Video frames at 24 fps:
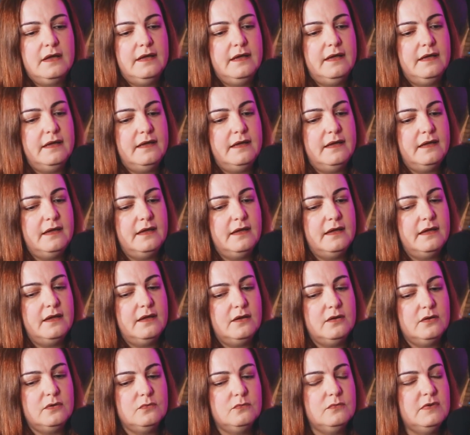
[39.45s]

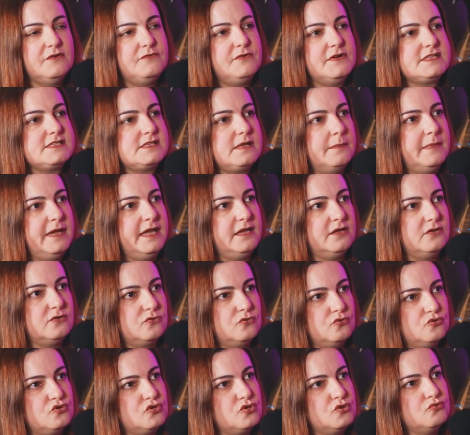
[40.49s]
É, um
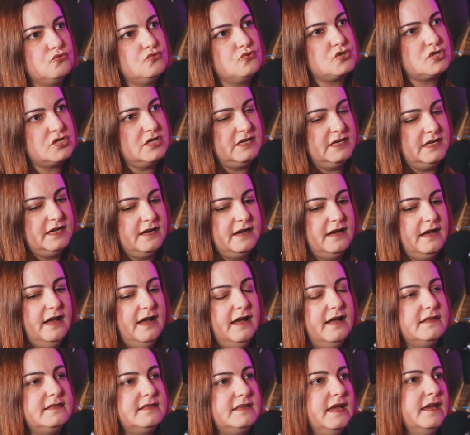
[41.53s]
afastamento de um dia
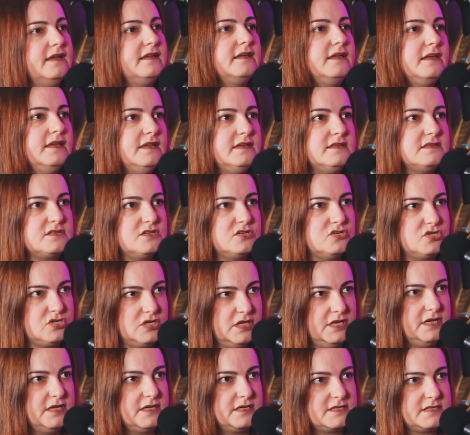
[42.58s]
até 15
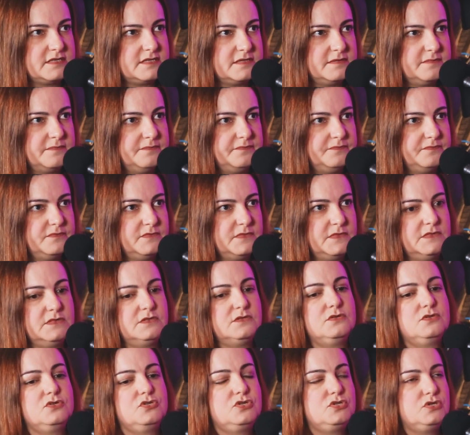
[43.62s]
dias
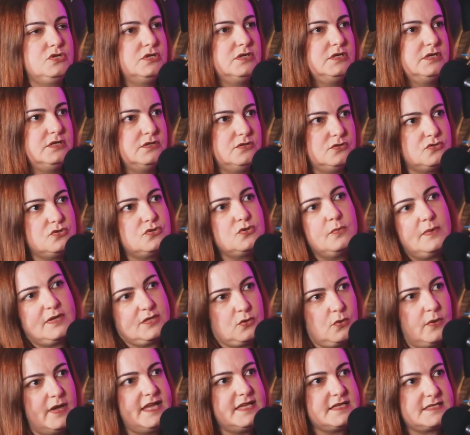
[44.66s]
de, de uma
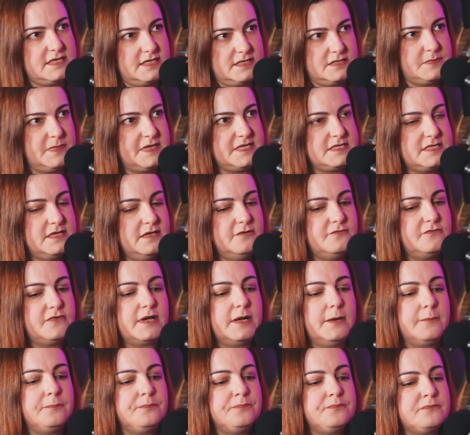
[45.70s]
doença
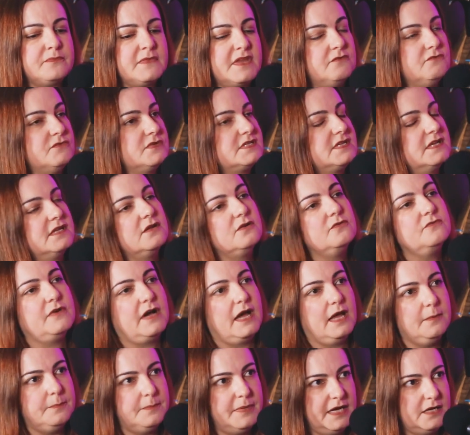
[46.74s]
específica, você não
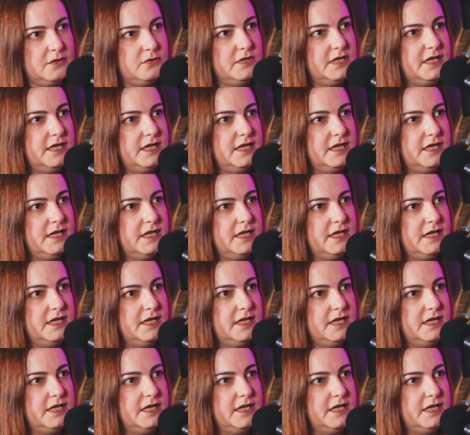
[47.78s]
vai para